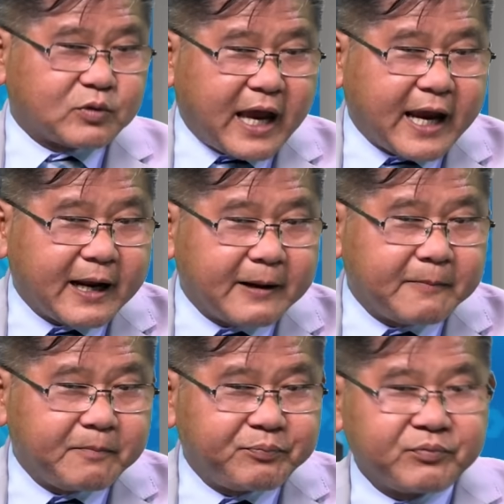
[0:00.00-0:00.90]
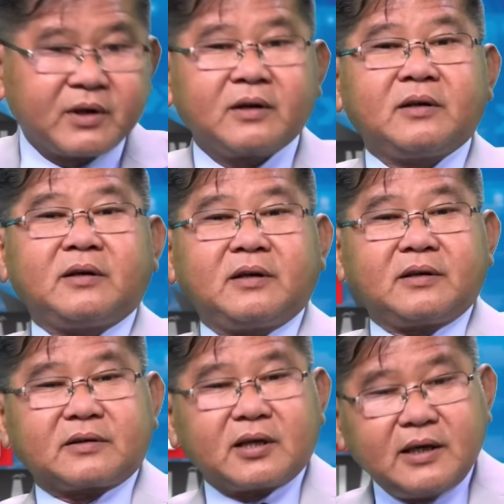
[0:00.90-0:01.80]
chúng ta ừ.
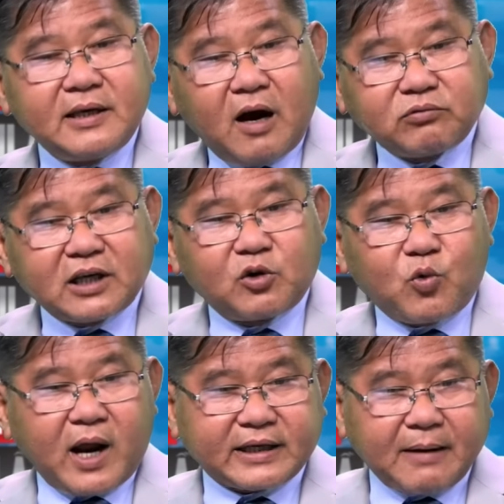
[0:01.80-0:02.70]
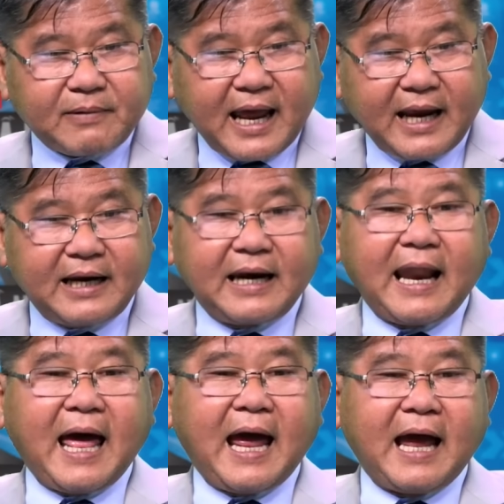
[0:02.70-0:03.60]
thì ông trần lưu quang đáp lại
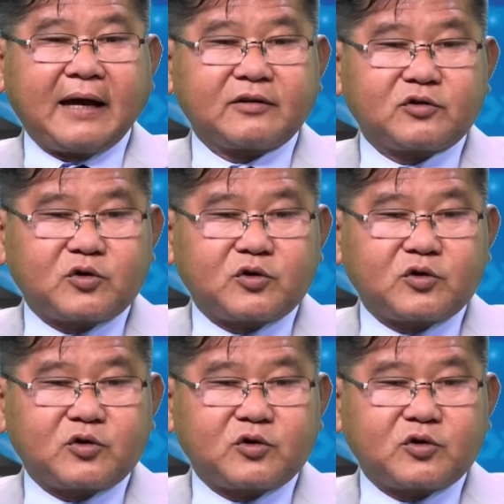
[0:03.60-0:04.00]
là